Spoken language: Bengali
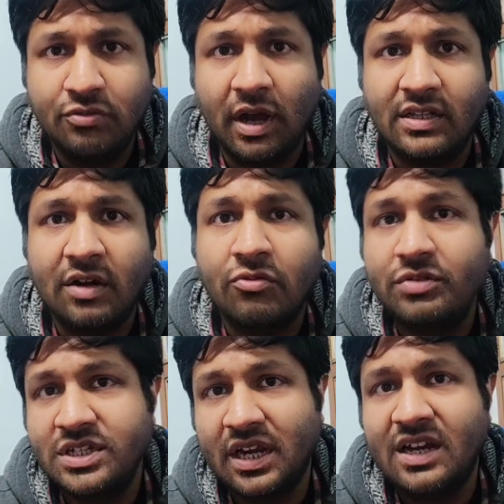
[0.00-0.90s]
দু
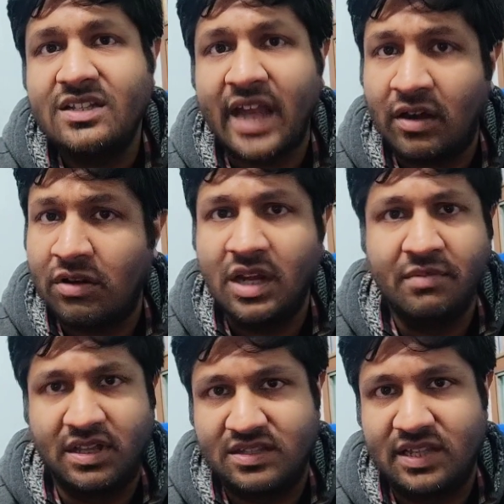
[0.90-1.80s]
সালের জানুয়ারি
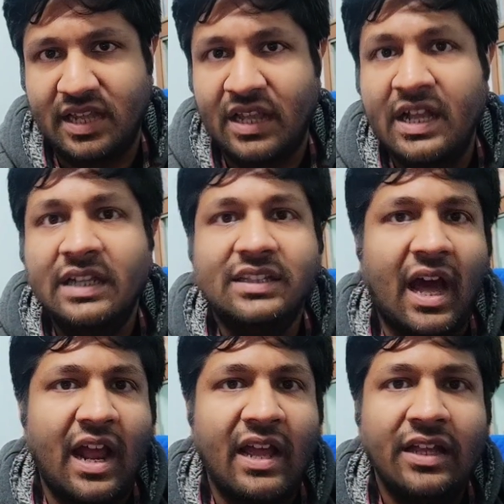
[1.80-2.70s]
মাস থেকে
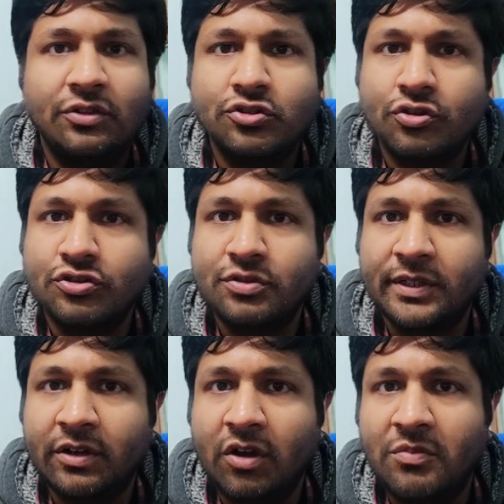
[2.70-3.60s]
তার আগে কিন্তু ষষ্ঠ
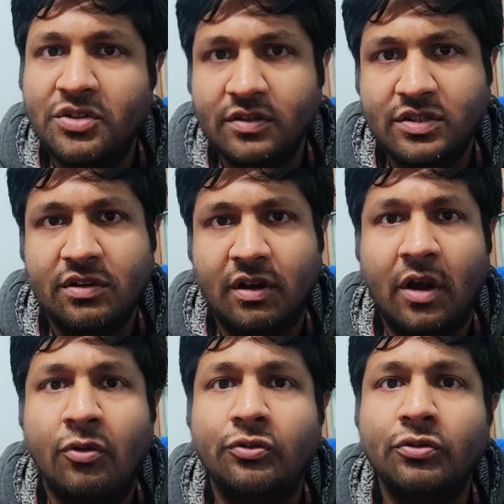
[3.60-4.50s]
বেতন কমিশন ছিল
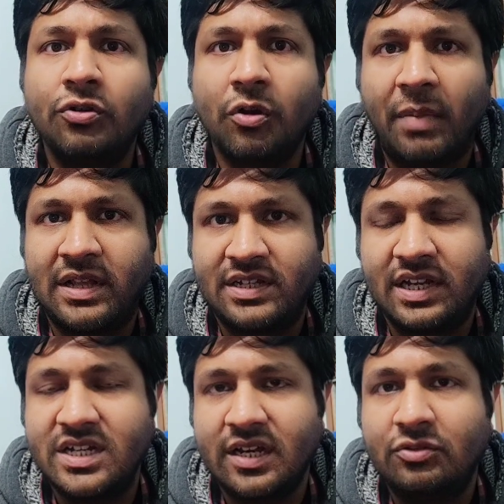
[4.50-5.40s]
না নতুন রোপা
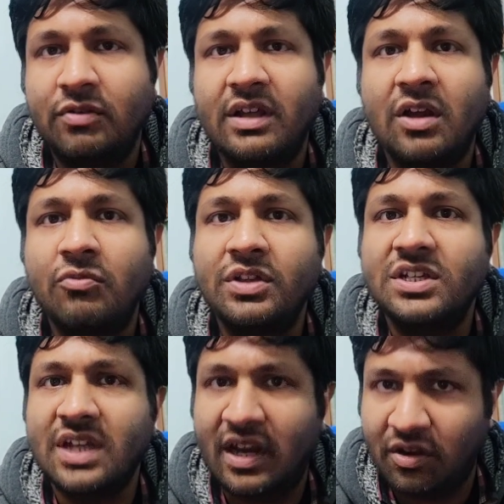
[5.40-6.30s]
যেটা সেটা দু হাজার উনিশ
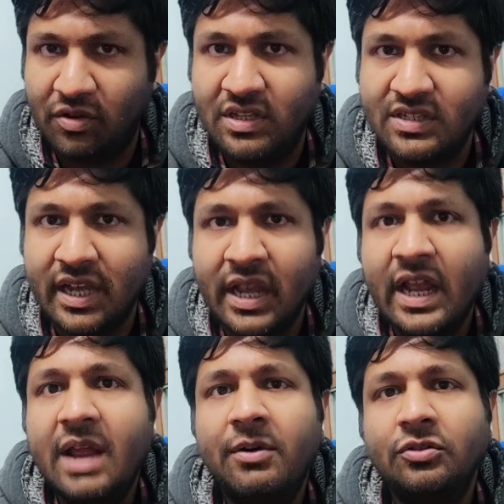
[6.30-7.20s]
সালে হয়েছে
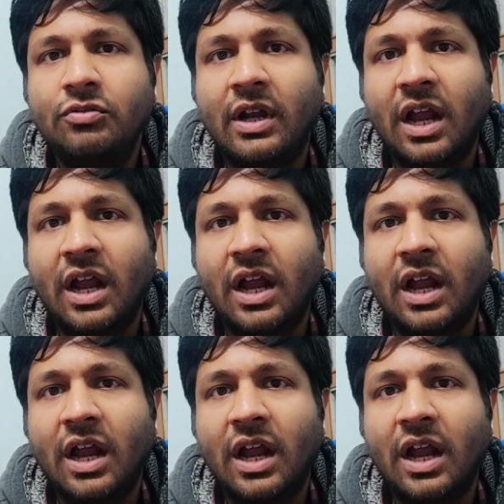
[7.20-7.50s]
এবং দু